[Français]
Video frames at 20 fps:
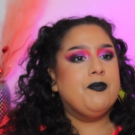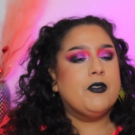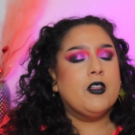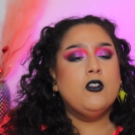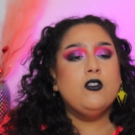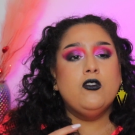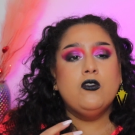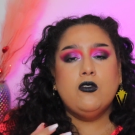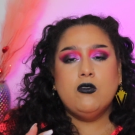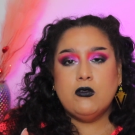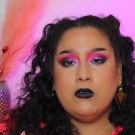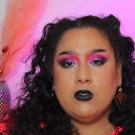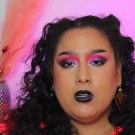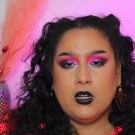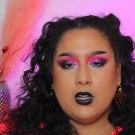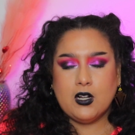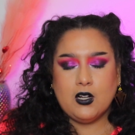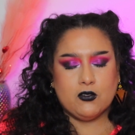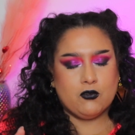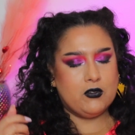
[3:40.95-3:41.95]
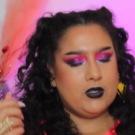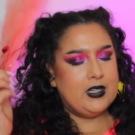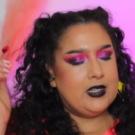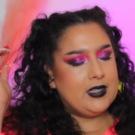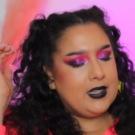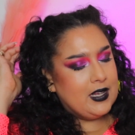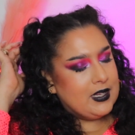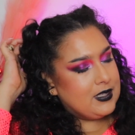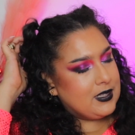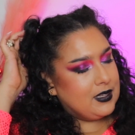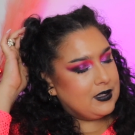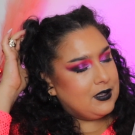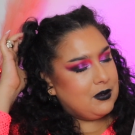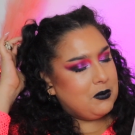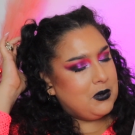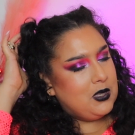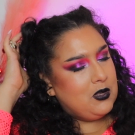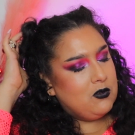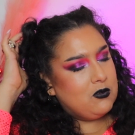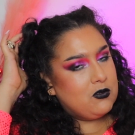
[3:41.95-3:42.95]
Du coup, euh, quand on était à
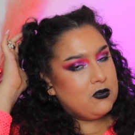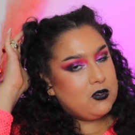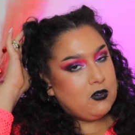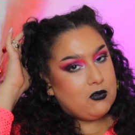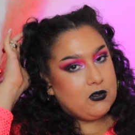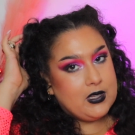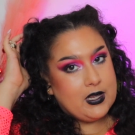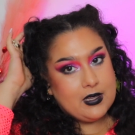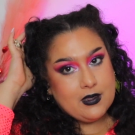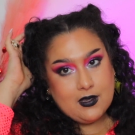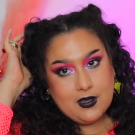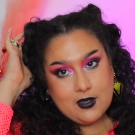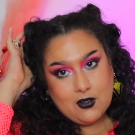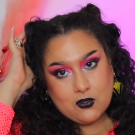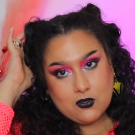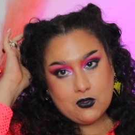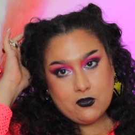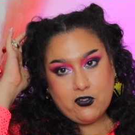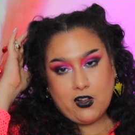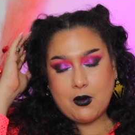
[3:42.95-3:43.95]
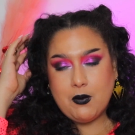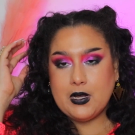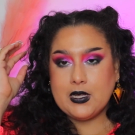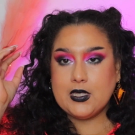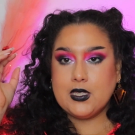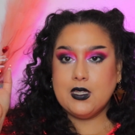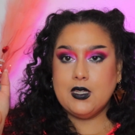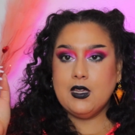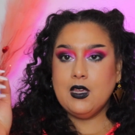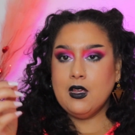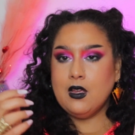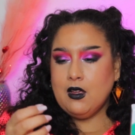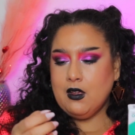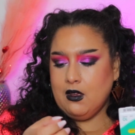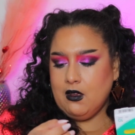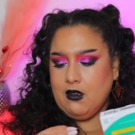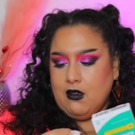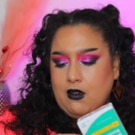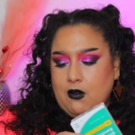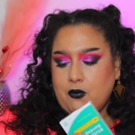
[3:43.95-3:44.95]
Saint-Émilion, on était dans une pharmacie
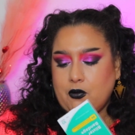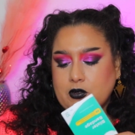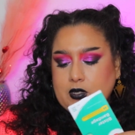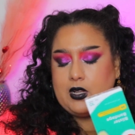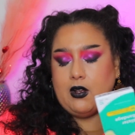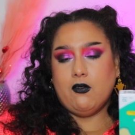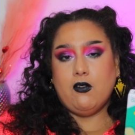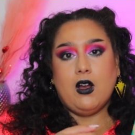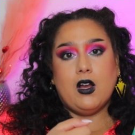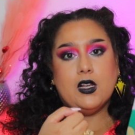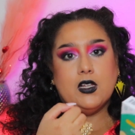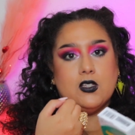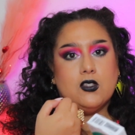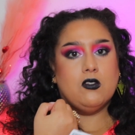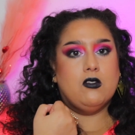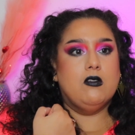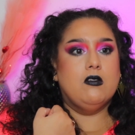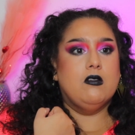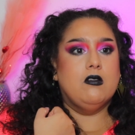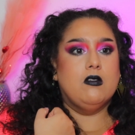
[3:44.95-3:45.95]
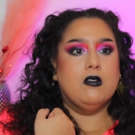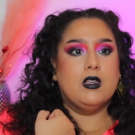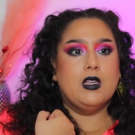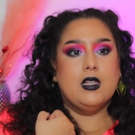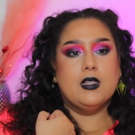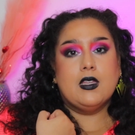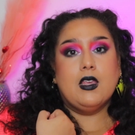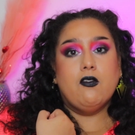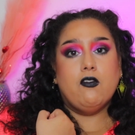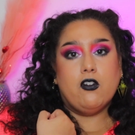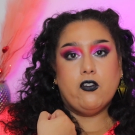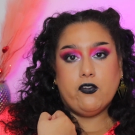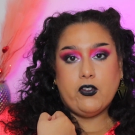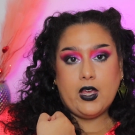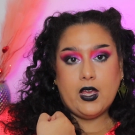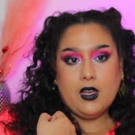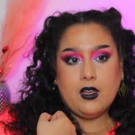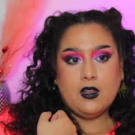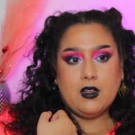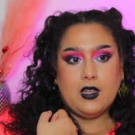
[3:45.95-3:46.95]
euh, pour savoir est-ce que qu'est-ce qu'il faut
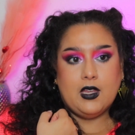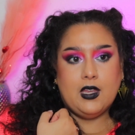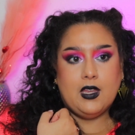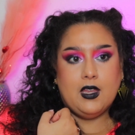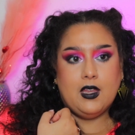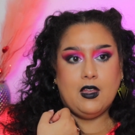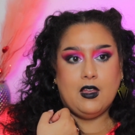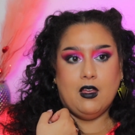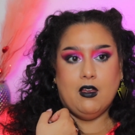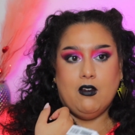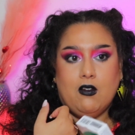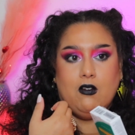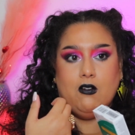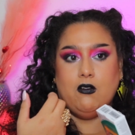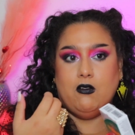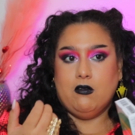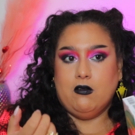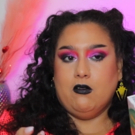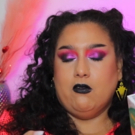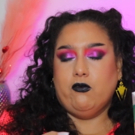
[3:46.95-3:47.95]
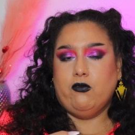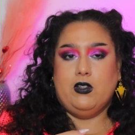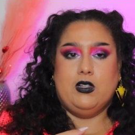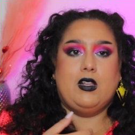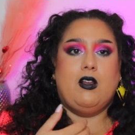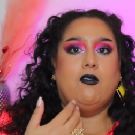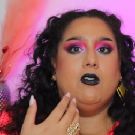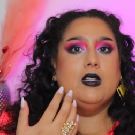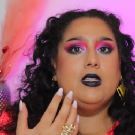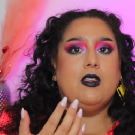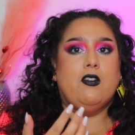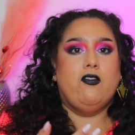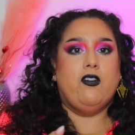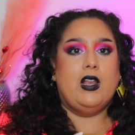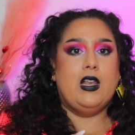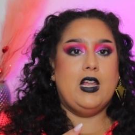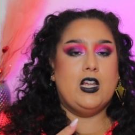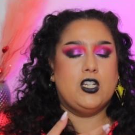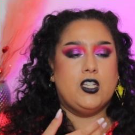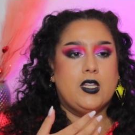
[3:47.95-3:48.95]
faire et on voulait savoir s'il
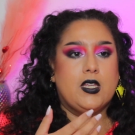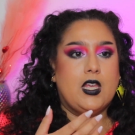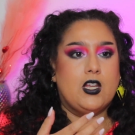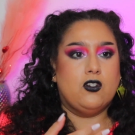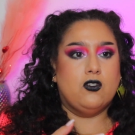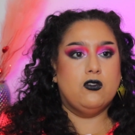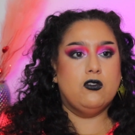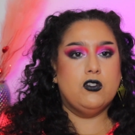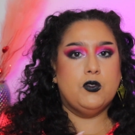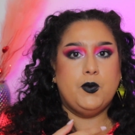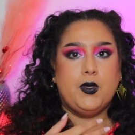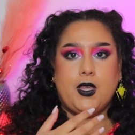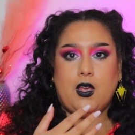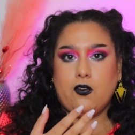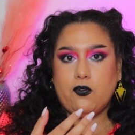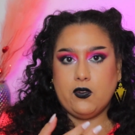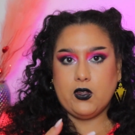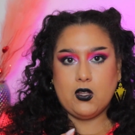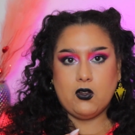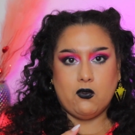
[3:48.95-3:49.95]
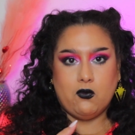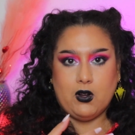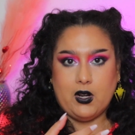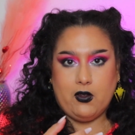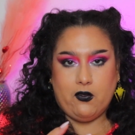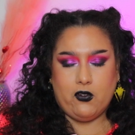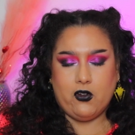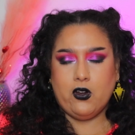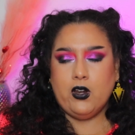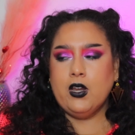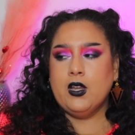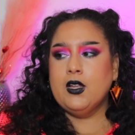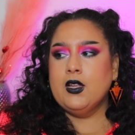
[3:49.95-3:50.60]
fallait acheter quelque chose, biafine ou whatever.